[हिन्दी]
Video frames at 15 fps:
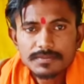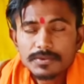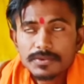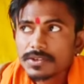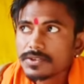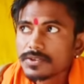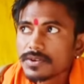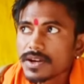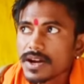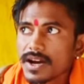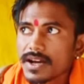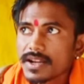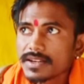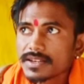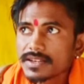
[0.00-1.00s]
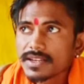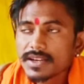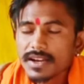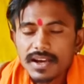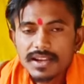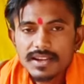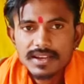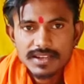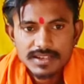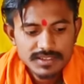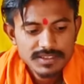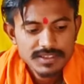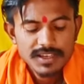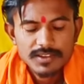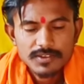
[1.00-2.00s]
बूटियों का अर्क निकाल कर
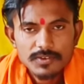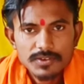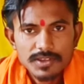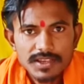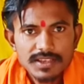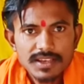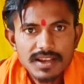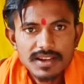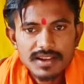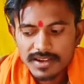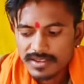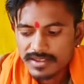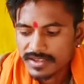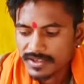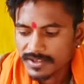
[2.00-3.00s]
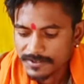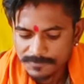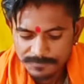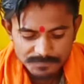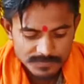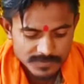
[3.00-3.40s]
इस सेहत को तैयार करती हैं